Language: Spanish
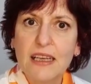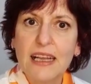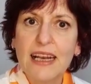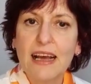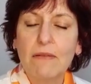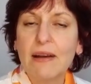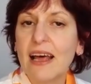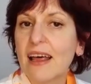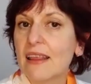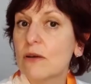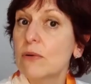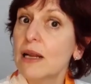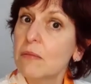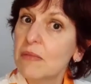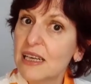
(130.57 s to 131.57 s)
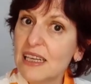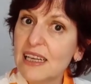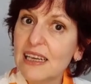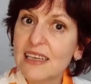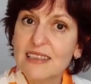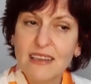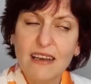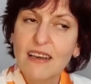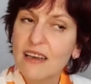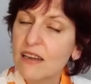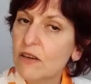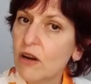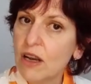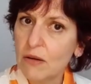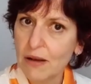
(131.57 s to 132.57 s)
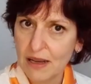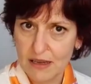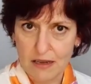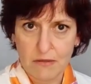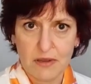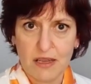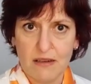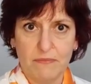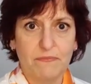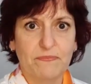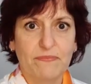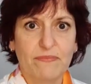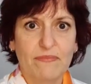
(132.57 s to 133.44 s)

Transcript: y le hablas de una manera que sabes que no le va a caer bien.